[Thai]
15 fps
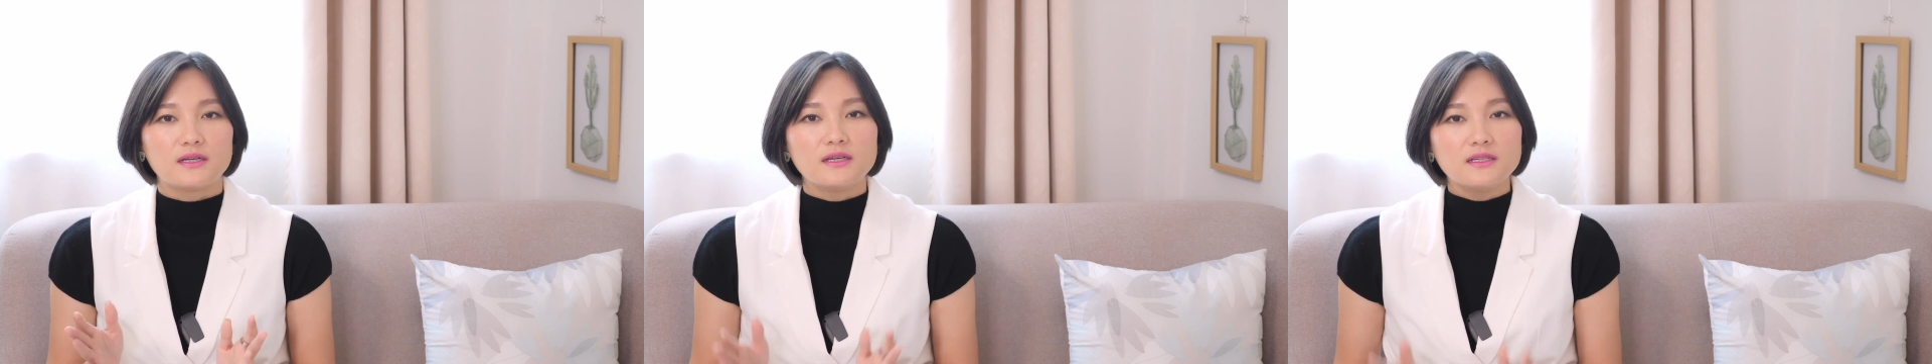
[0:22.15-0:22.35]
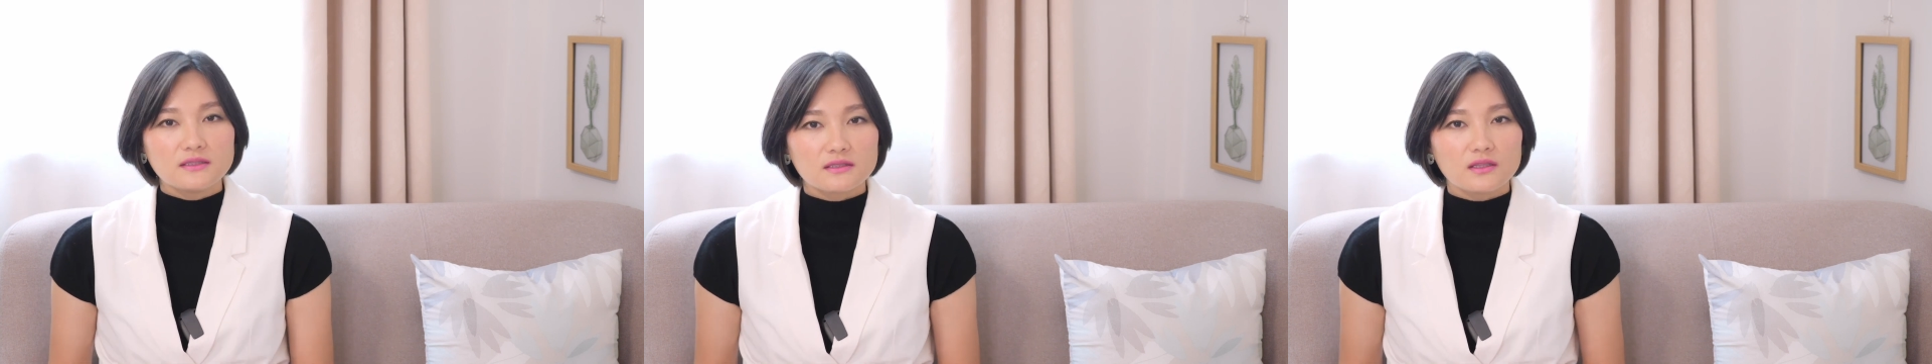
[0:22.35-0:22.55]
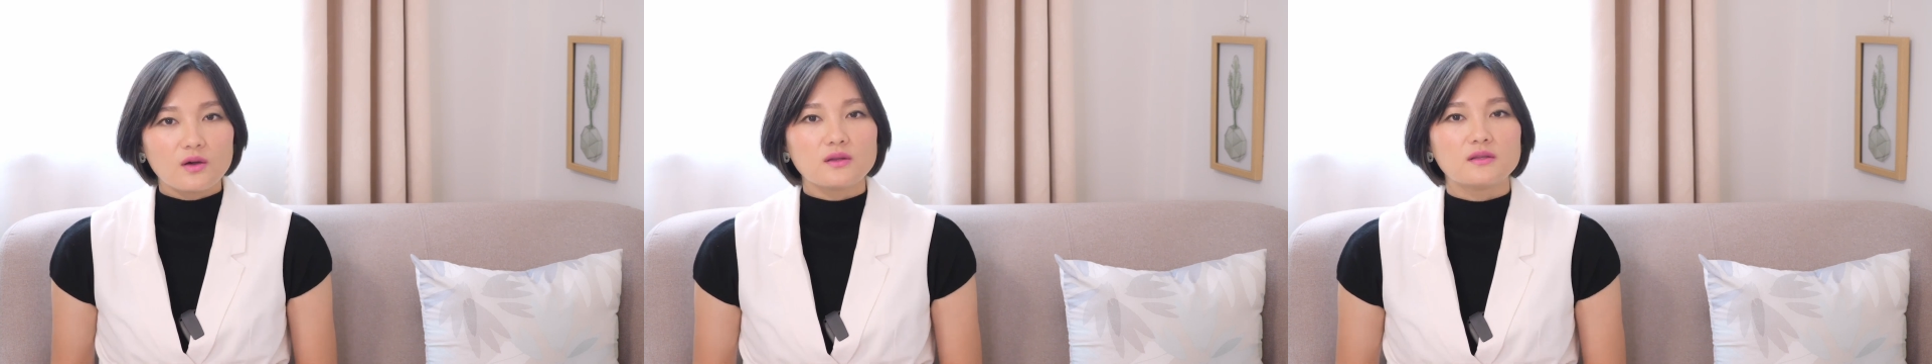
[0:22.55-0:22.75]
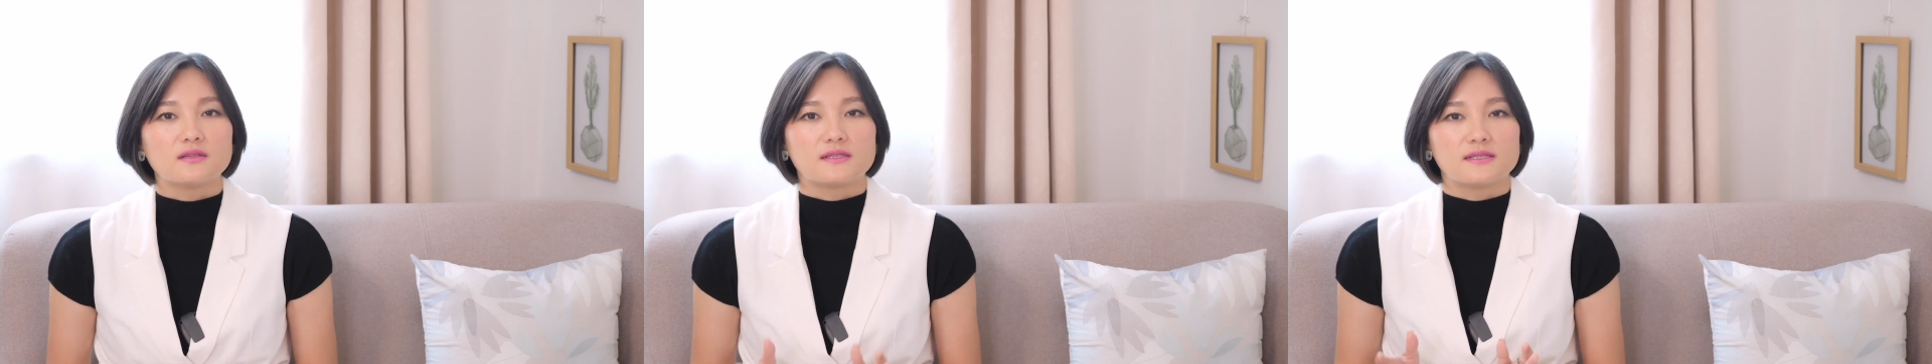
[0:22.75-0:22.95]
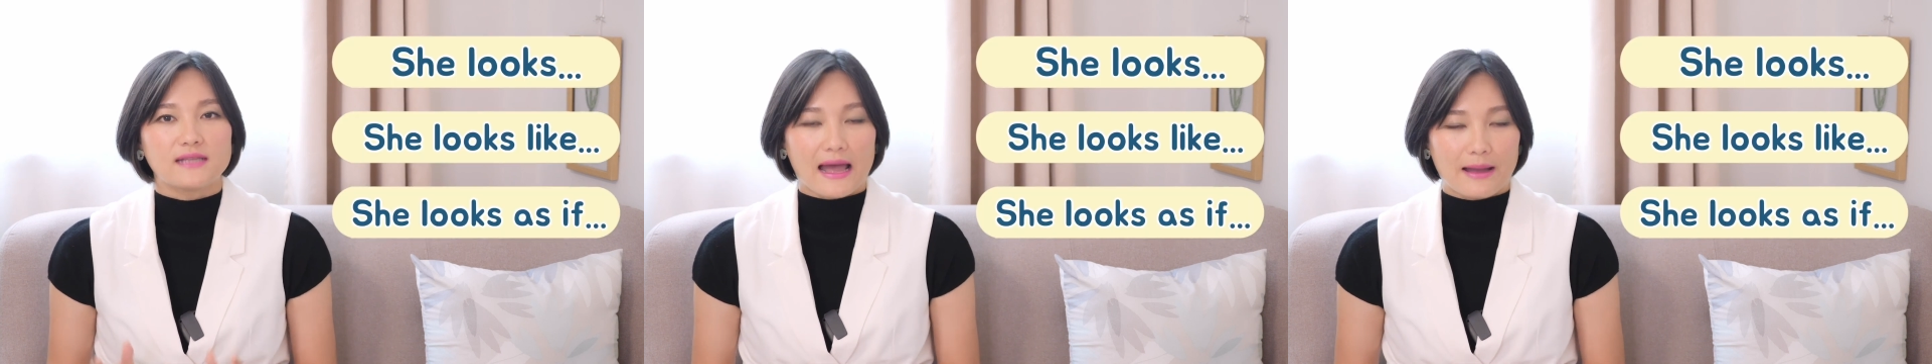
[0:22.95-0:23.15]
ขึ้นต้น
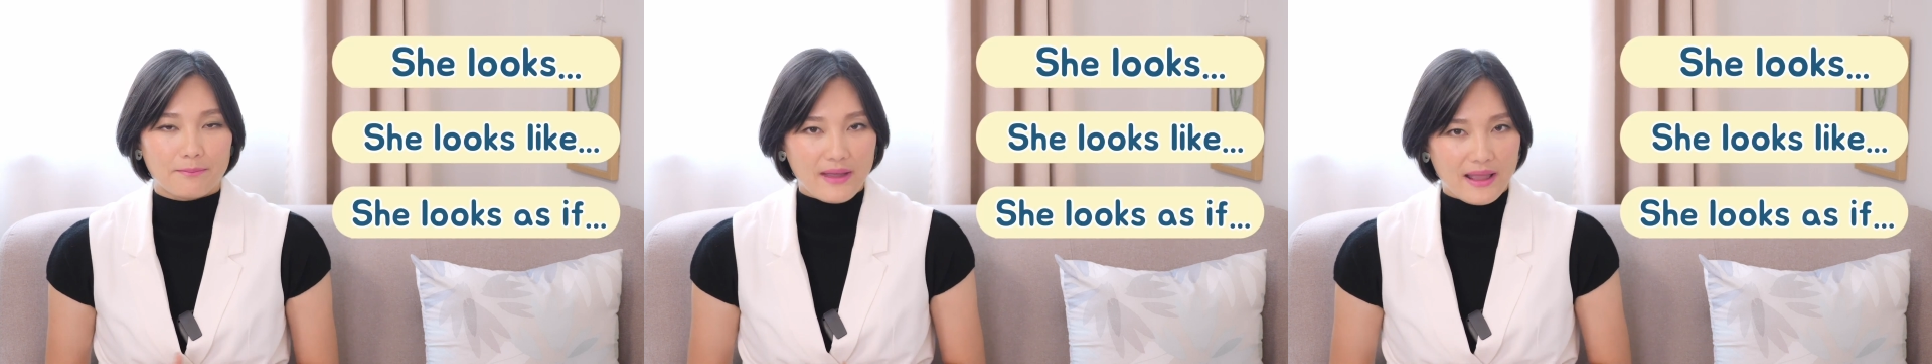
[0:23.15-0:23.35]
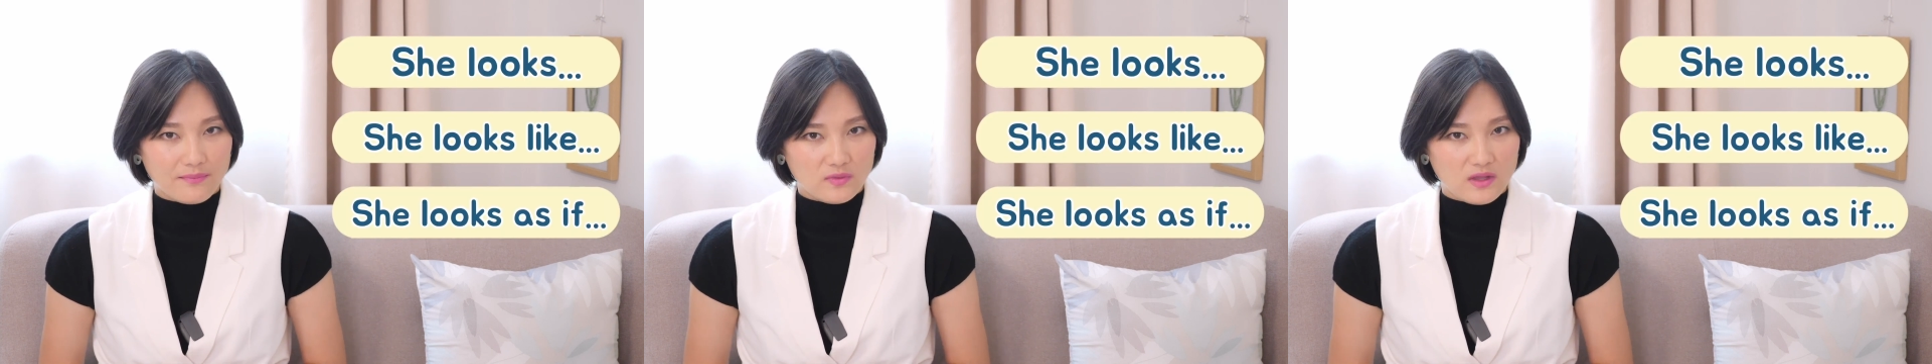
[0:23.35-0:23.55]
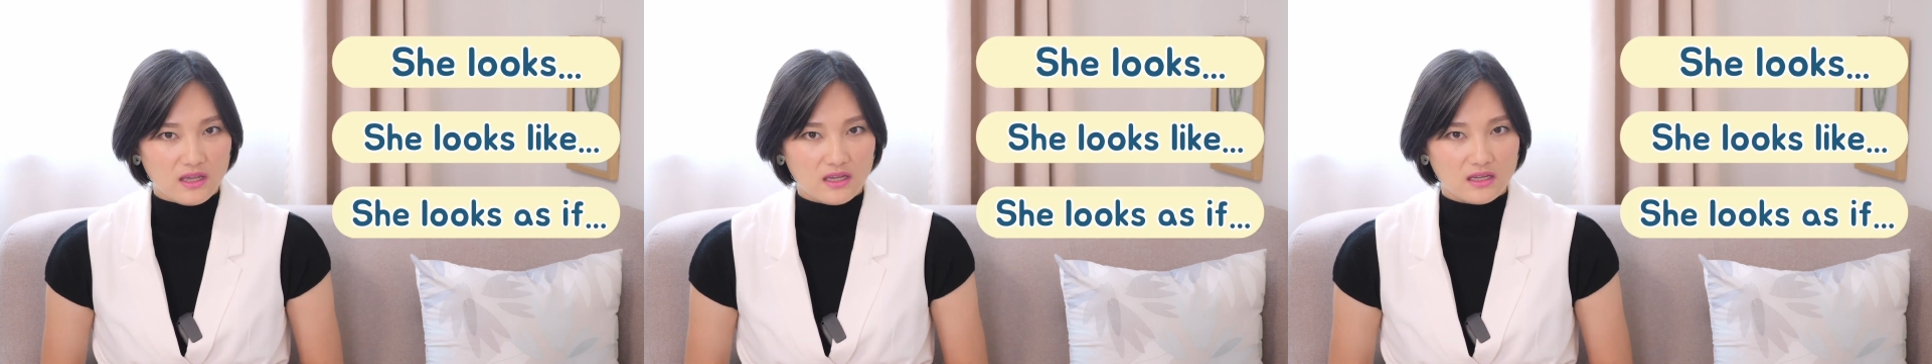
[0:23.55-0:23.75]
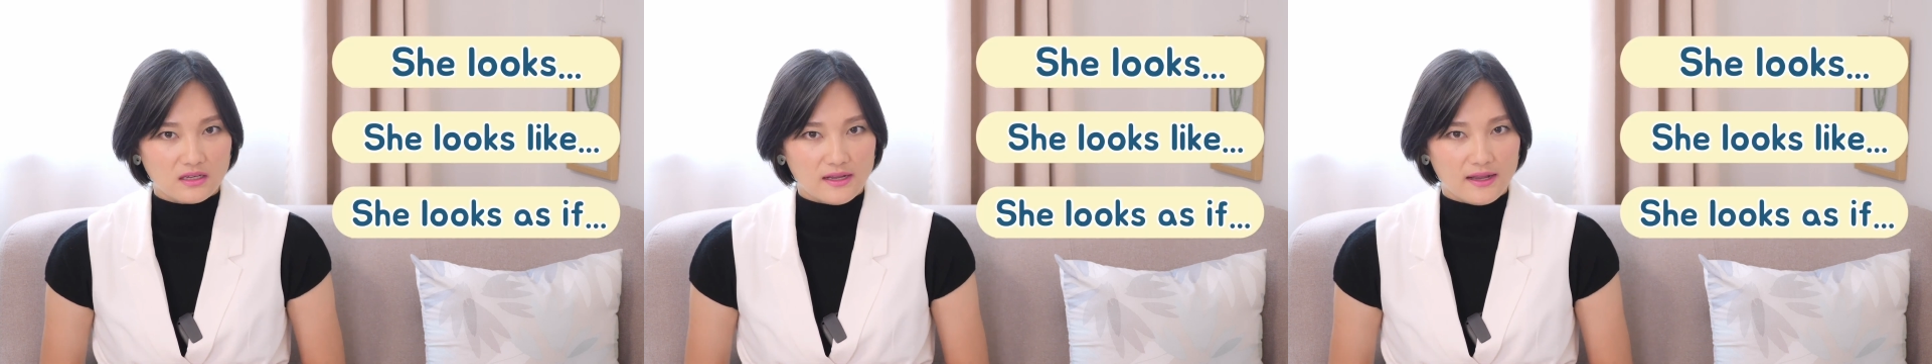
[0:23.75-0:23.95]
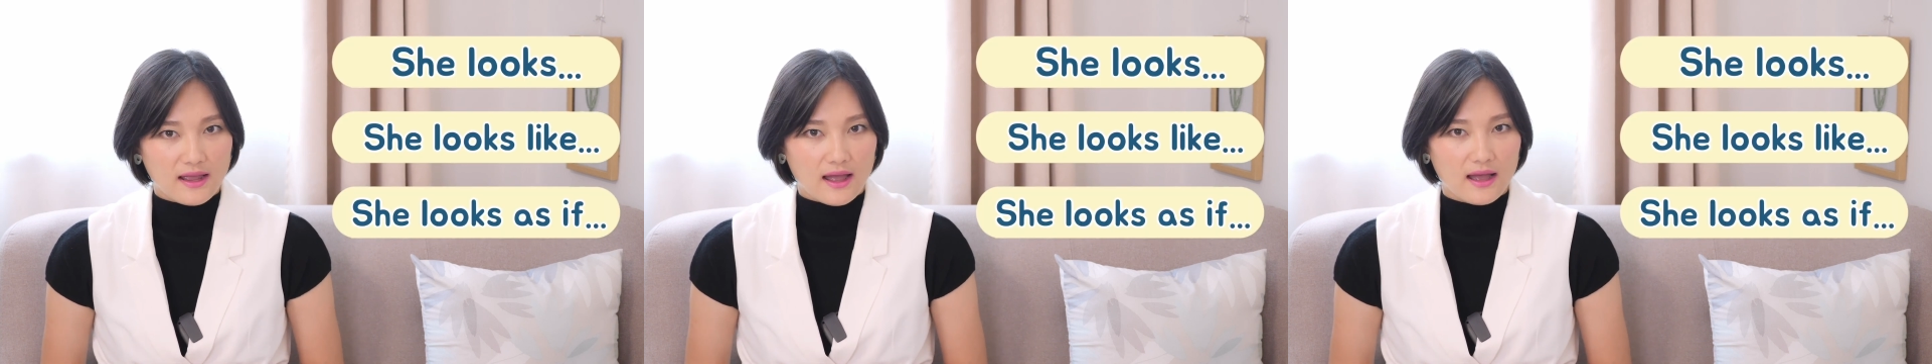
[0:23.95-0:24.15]
3 แบบนี้
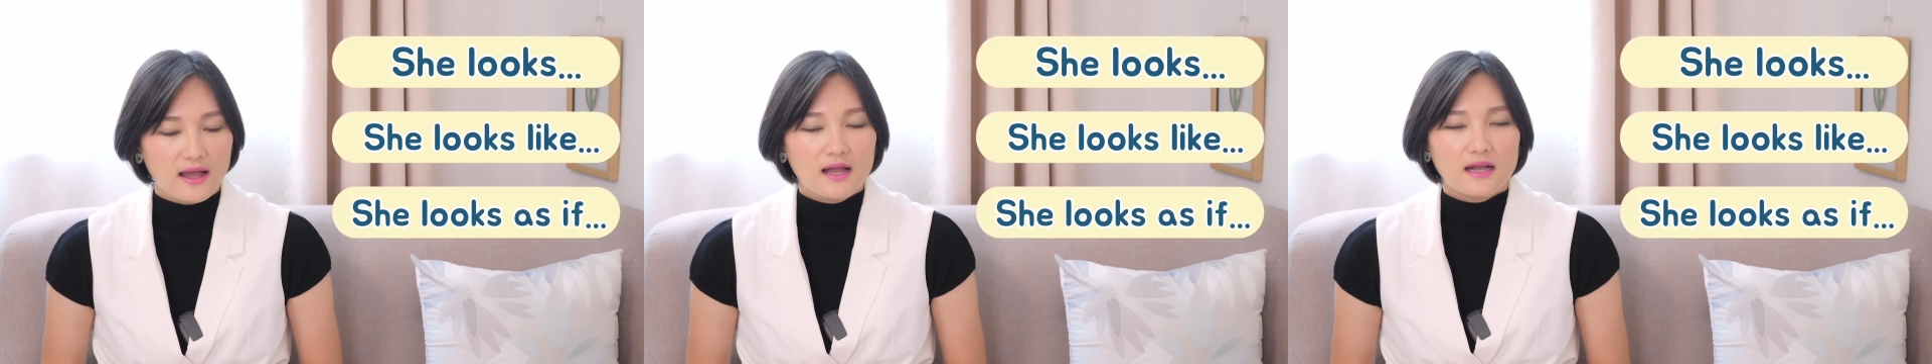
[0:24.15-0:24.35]
นะคะ